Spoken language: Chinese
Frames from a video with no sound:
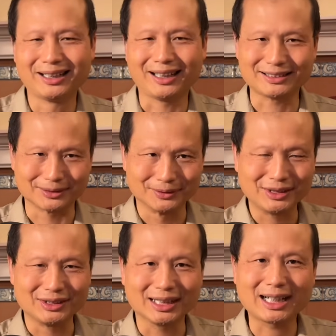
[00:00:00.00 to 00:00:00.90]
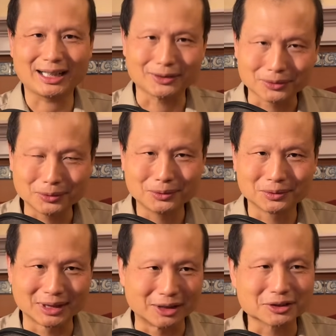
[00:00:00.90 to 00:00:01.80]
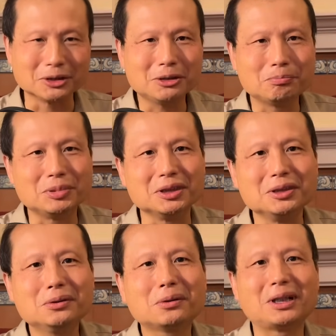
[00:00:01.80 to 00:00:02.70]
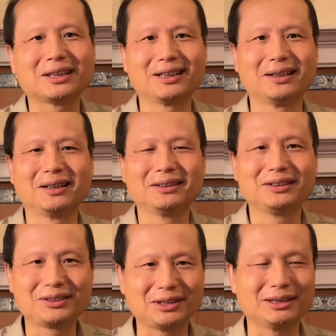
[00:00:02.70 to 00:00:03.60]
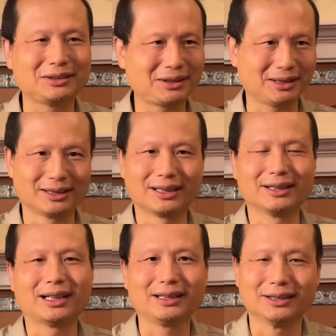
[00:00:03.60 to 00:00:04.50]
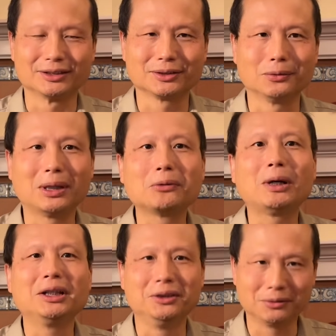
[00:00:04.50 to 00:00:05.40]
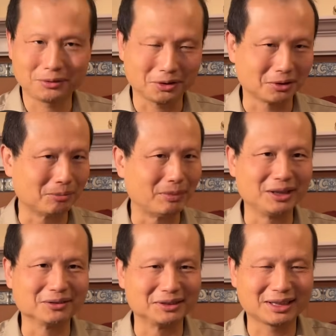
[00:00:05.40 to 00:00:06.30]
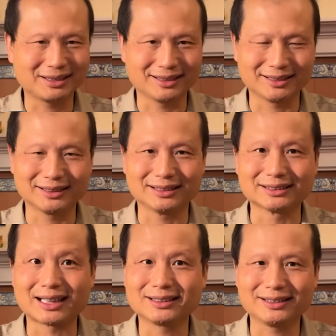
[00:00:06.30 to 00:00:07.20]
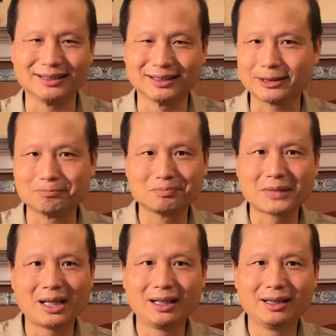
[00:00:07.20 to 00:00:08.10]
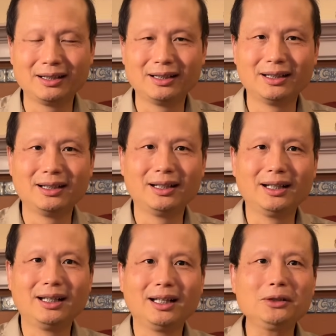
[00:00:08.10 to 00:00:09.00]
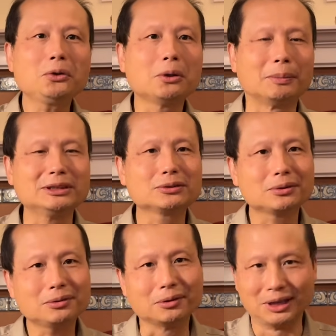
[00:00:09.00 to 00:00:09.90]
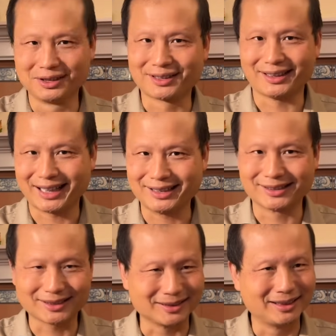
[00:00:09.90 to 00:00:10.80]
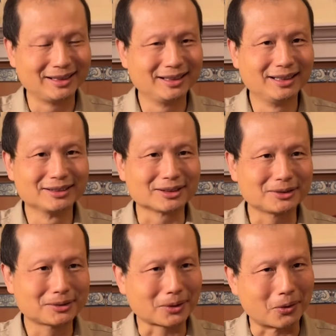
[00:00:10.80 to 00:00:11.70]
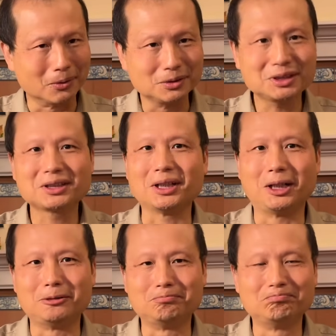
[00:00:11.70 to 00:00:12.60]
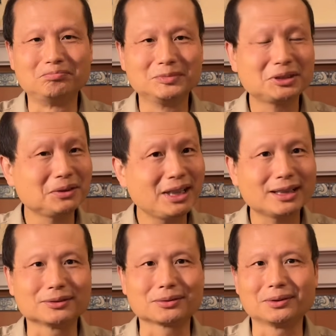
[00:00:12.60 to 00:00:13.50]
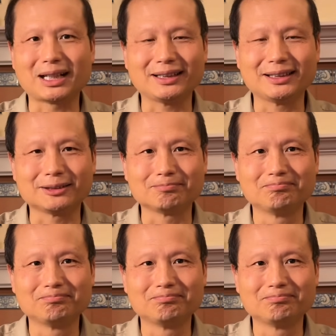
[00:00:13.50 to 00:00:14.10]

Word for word: 啊，只会写楷书，然后是一笔一画的写写的呢，也是歪歪扭扭的，没有任何的章节的。因为我们中国人写汉字是从小就练出来的，